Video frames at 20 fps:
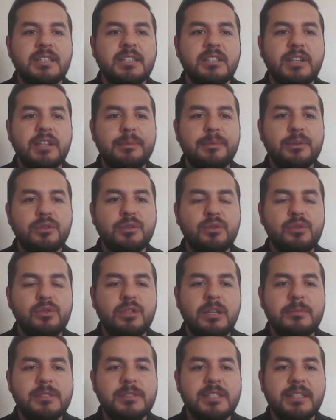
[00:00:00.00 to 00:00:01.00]
tabloda
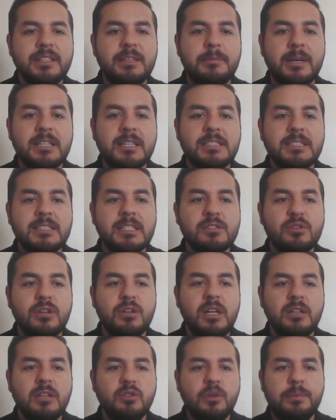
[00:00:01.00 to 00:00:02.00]
ülkemizdeki başlıca
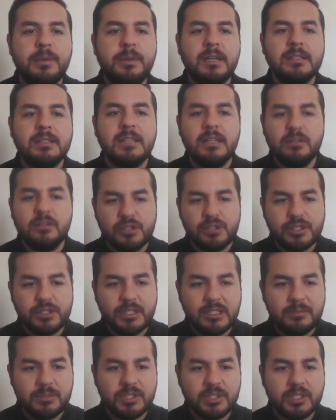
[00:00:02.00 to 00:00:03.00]
zonal topraklar
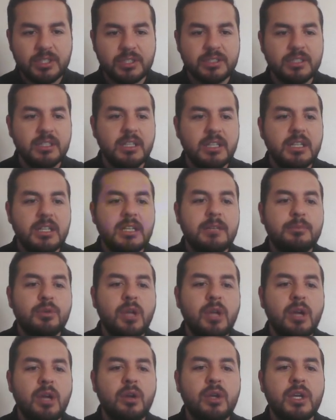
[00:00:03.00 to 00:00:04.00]
gösterilmiştir.
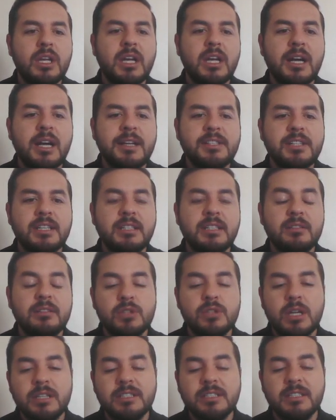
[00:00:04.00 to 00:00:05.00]
Buna göre
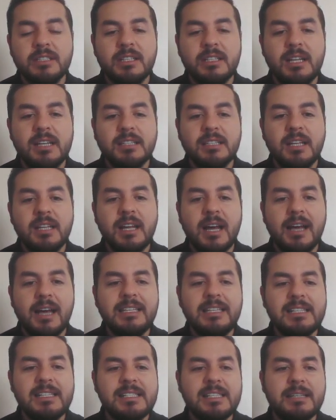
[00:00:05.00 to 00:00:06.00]
aşağıda, aşağıdakilerden
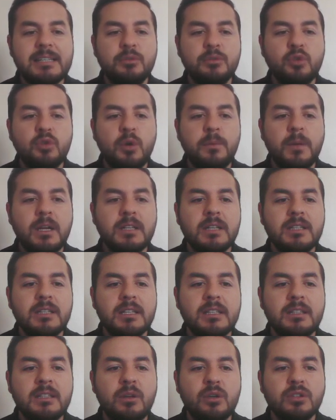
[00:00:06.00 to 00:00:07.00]
hangisi bu
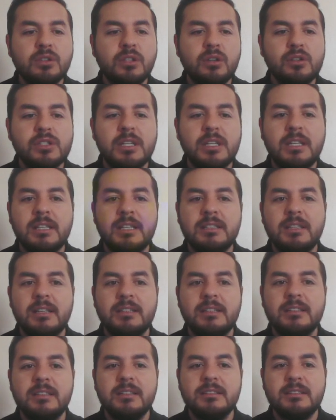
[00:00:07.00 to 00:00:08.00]
toprakların ortak
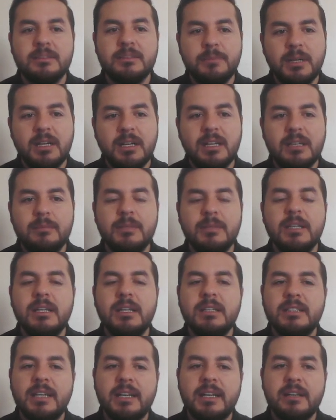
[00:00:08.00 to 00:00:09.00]
özelliklerinden? Bakalım.
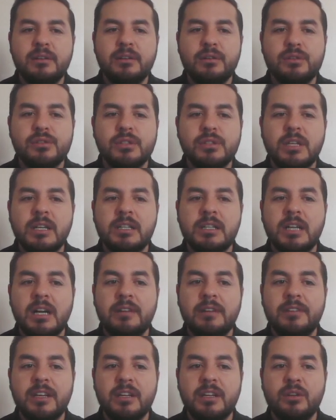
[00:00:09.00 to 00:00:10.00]
Keralosta,
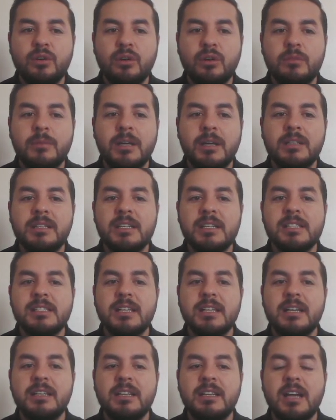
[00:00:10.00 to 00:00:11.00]
kahverengi orman,
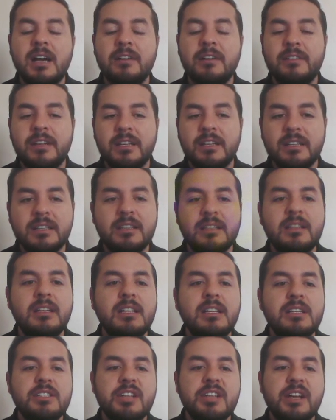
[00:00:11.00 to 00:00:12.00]
kestani kahverengi,
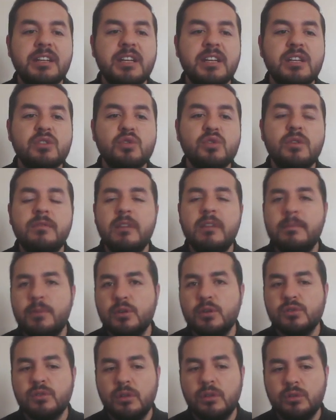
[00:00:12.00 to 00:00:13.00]
çernezyon ve
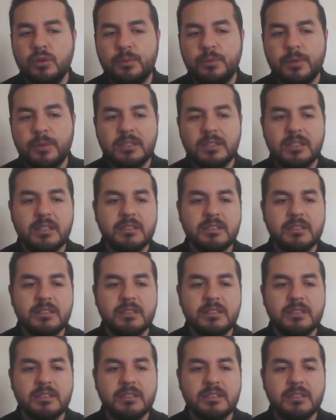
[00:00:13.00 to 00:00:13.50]
pozdol topraklar